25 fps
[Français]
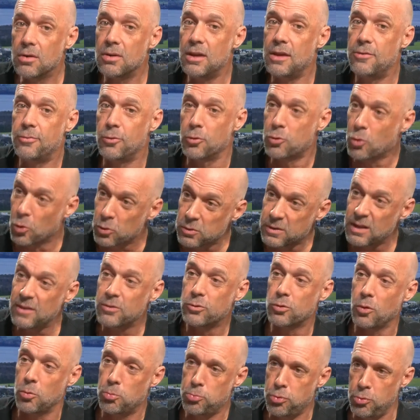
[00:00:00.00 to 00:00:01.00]
il faut compter
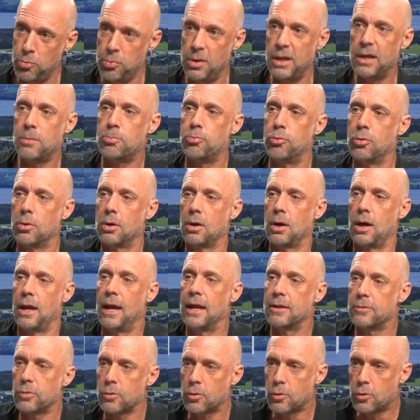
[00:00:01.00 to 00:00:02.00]
sur le public pour
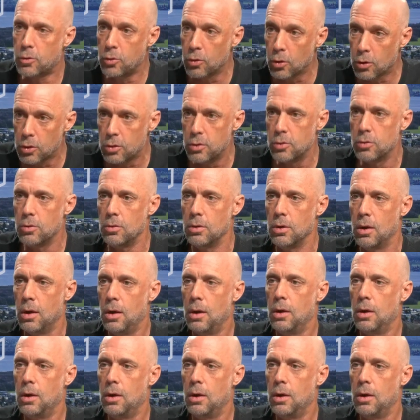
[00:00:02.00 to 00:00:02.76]
être curieux